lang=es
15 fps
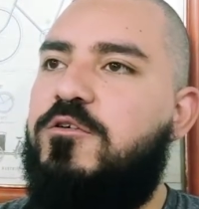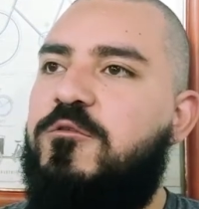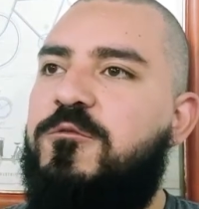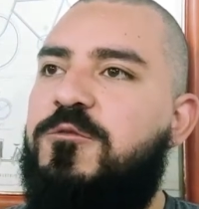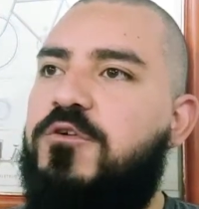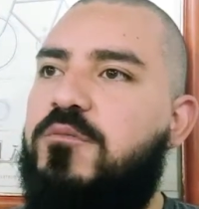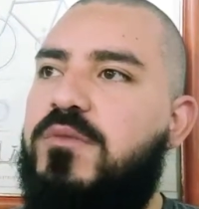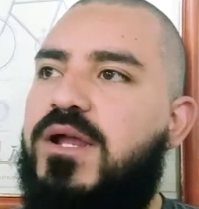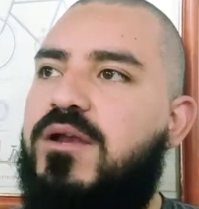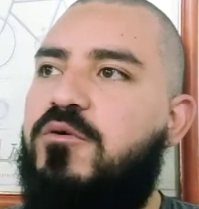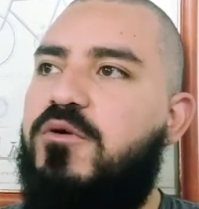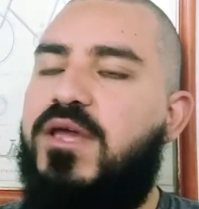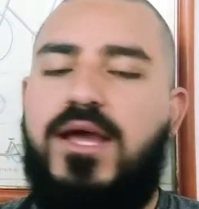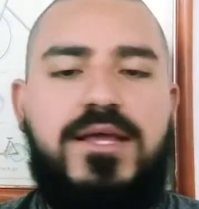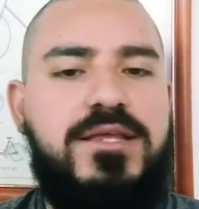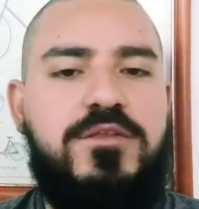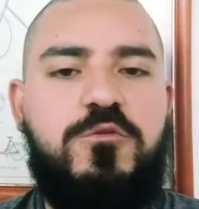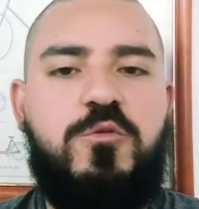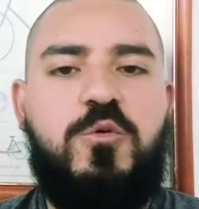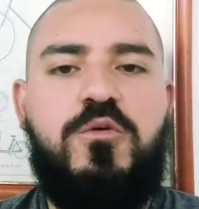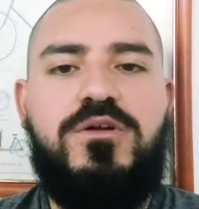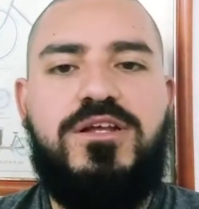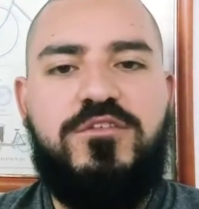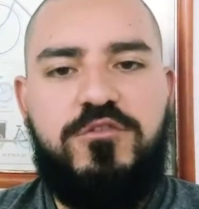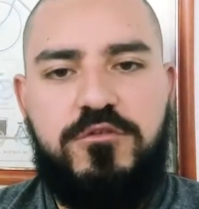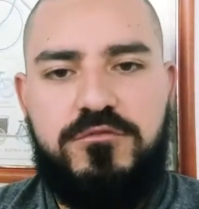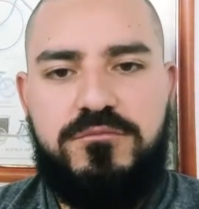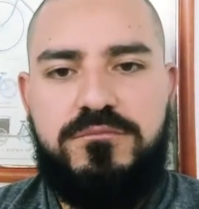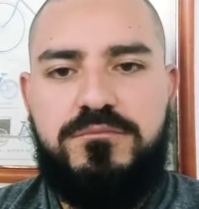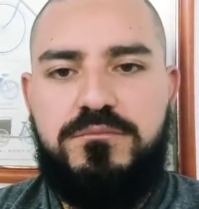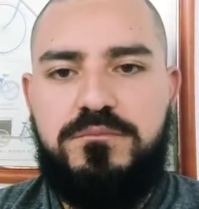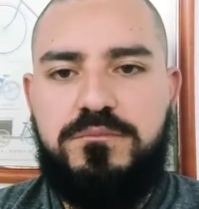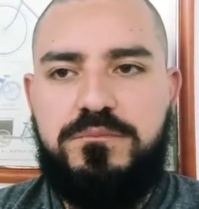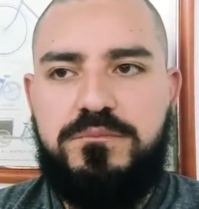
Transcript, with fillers: conforme a lo que hay en tu corazón